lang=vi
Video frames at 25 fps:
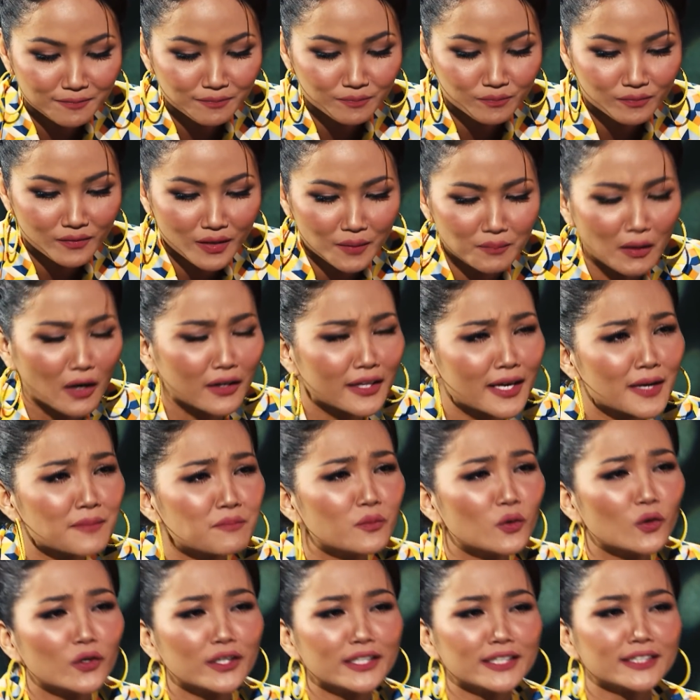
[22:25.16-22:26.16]
không bỏ
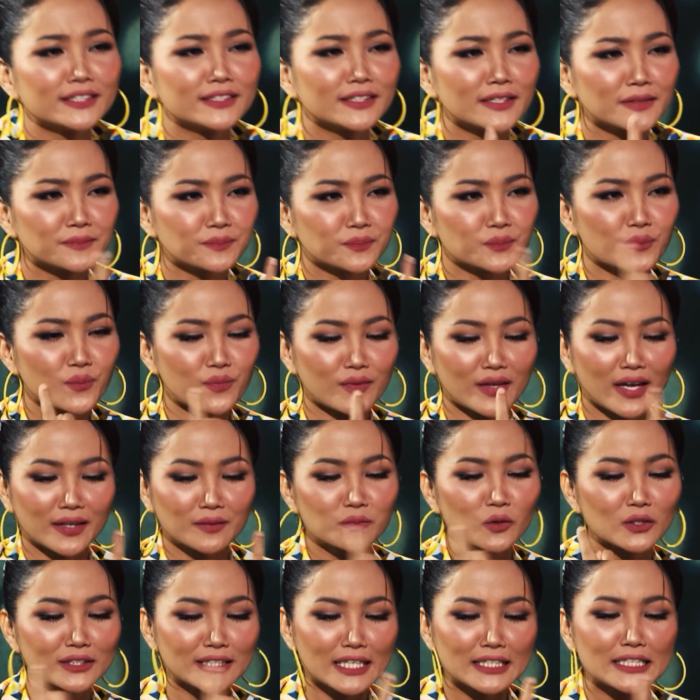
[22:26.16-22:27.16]
thêm muối nữa Ủa
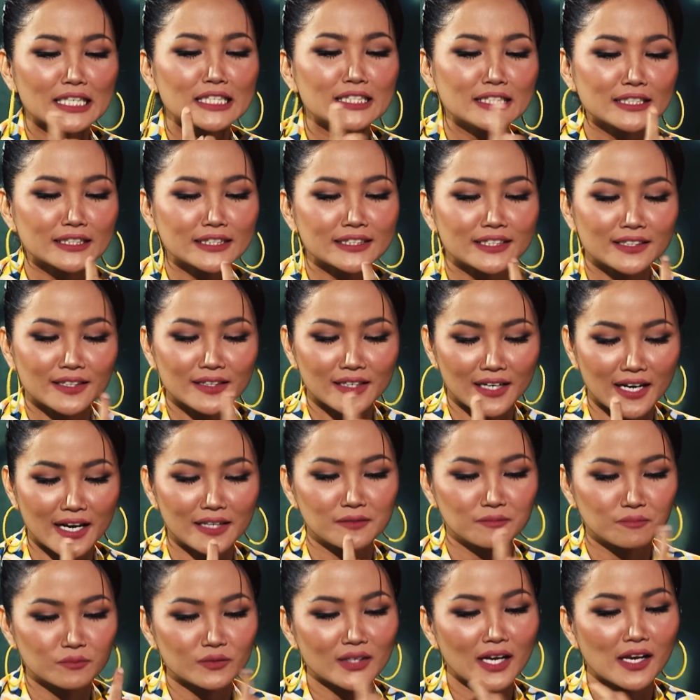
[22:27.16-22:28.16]
muối dạ? tây ninh nữa
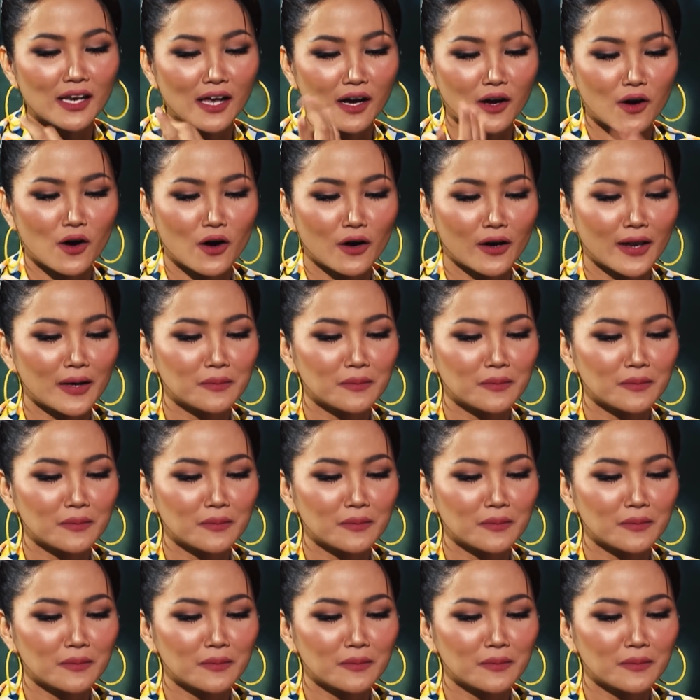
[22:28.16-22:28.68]
anh chắc là ngon